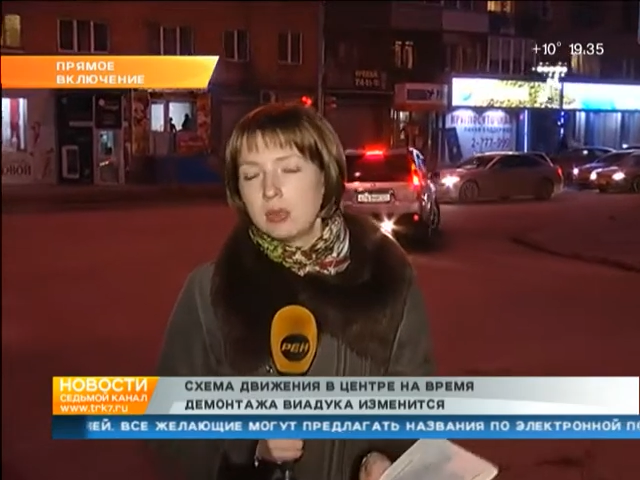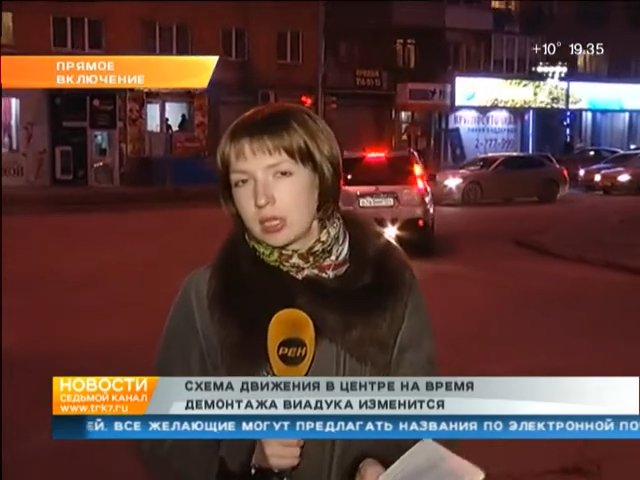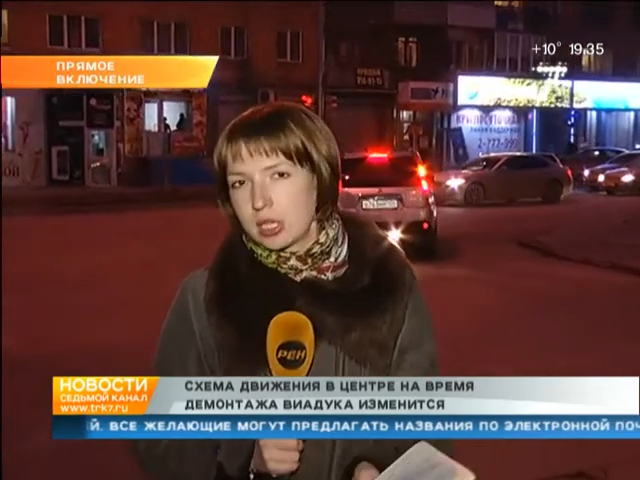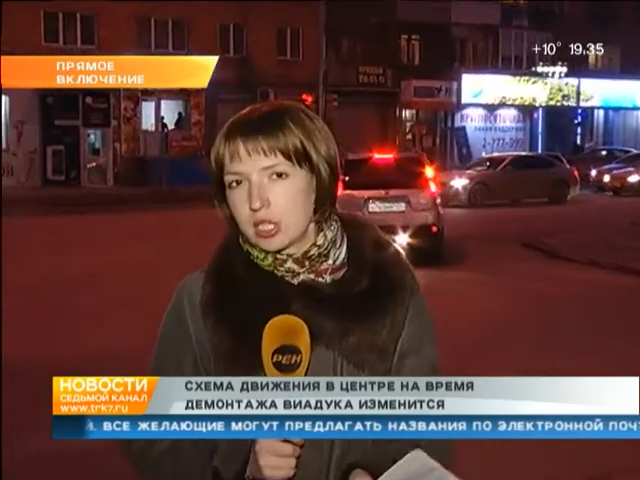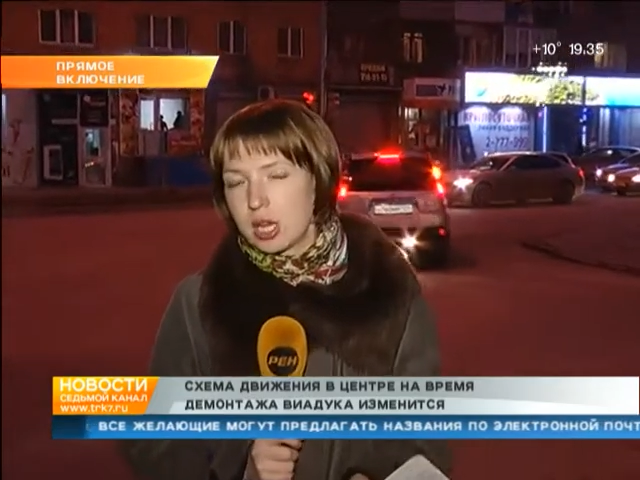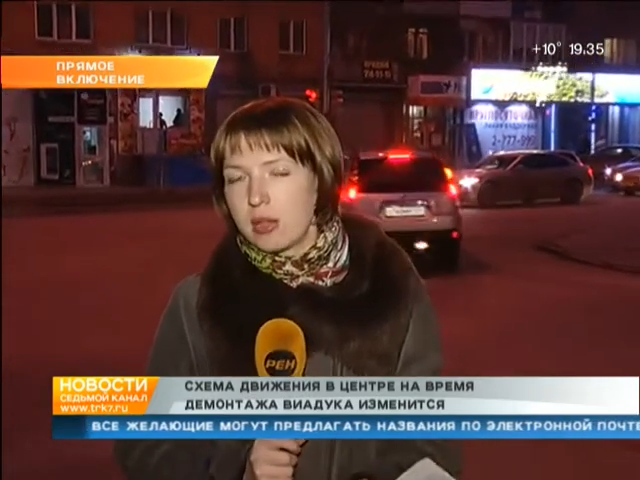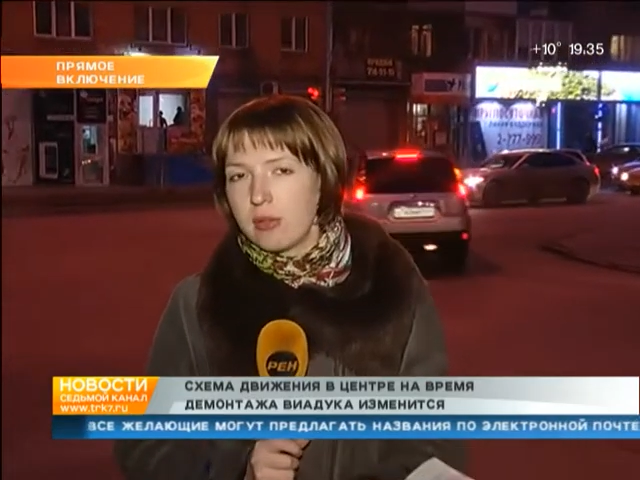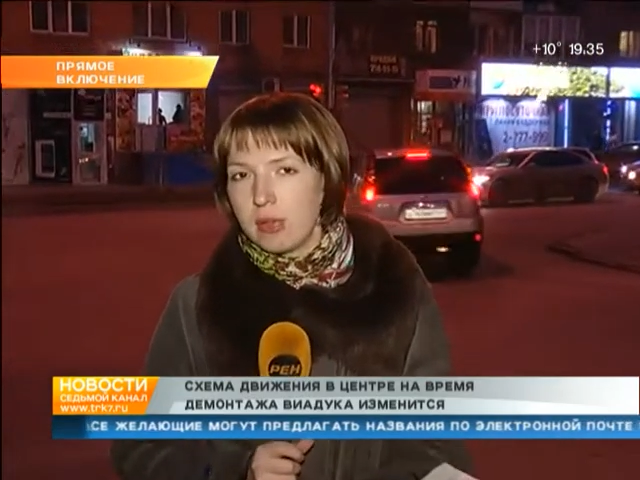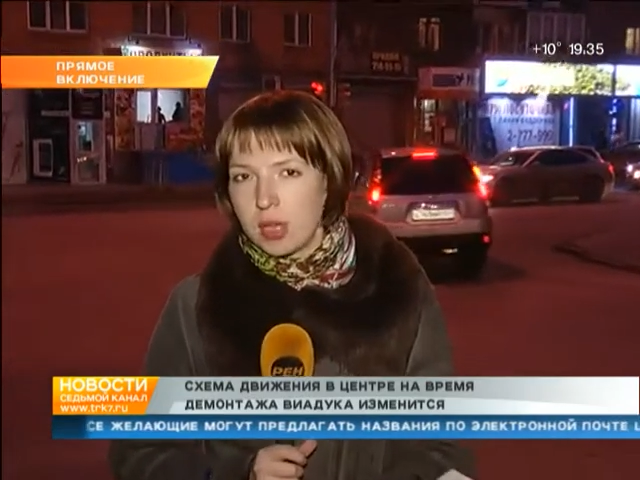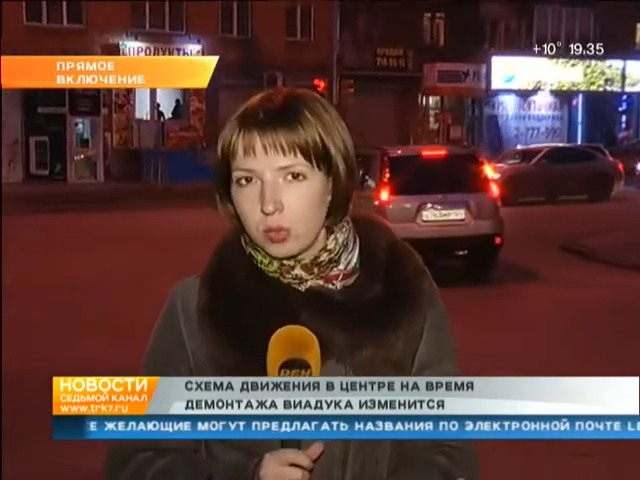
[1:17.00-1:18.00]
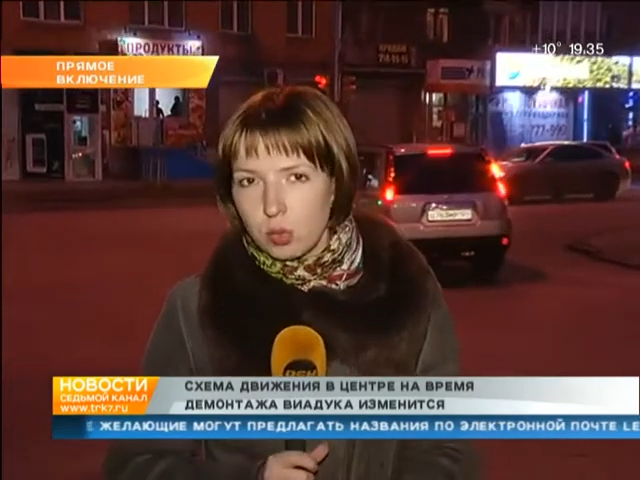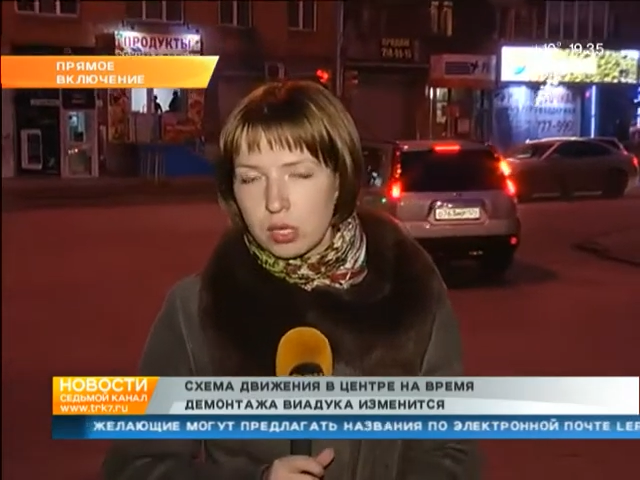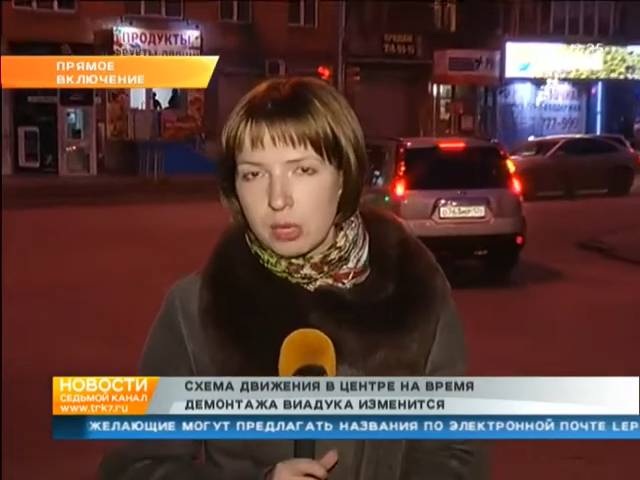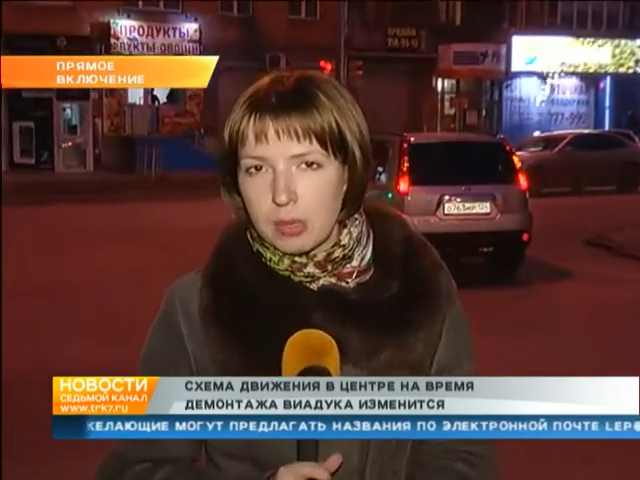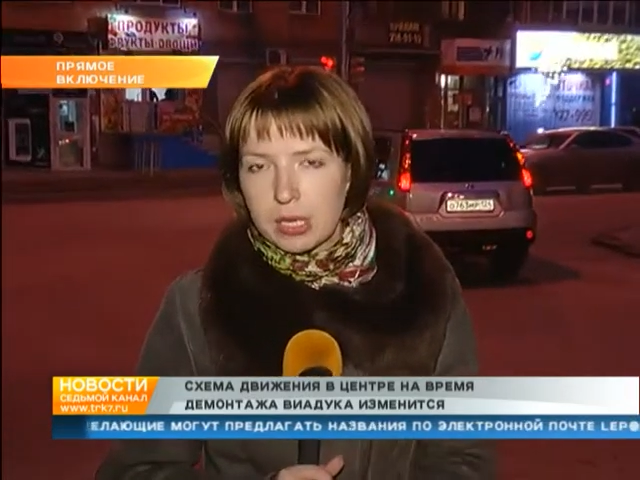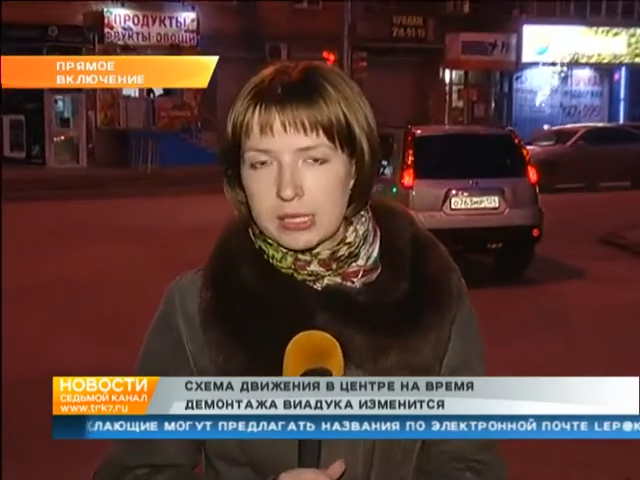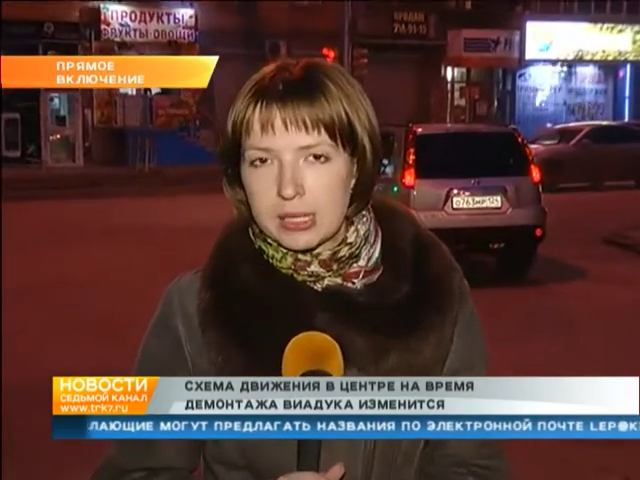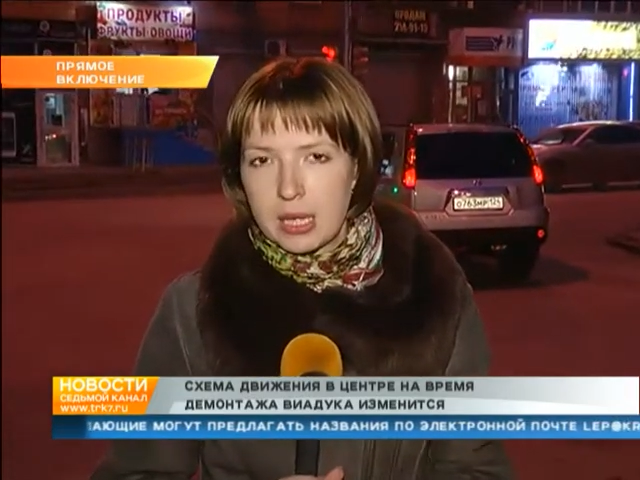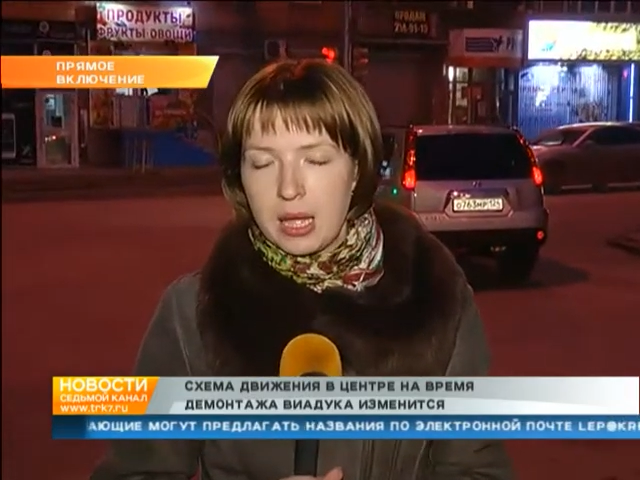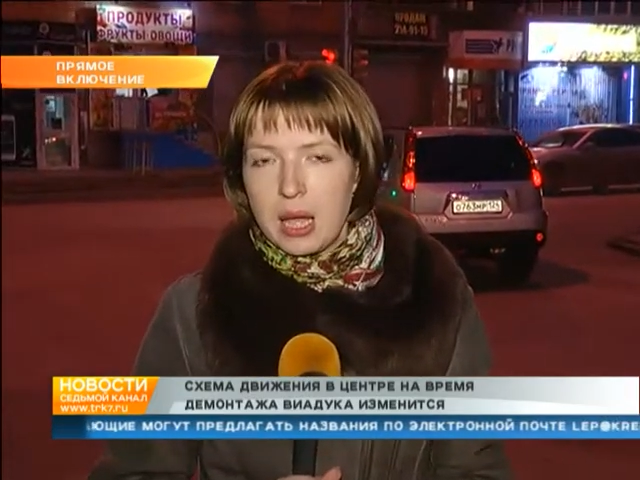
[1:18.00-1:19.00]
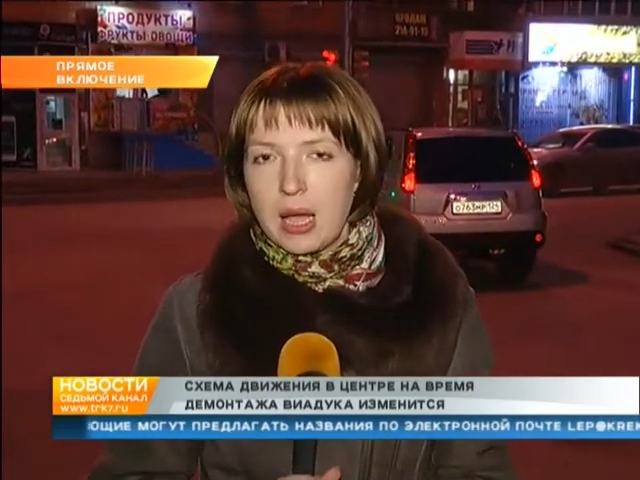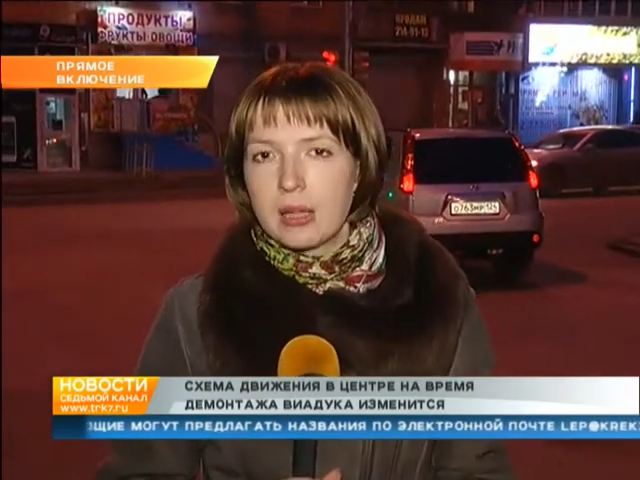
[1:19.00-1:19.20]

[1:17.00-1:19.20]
демонтажа виадука на БКЗ,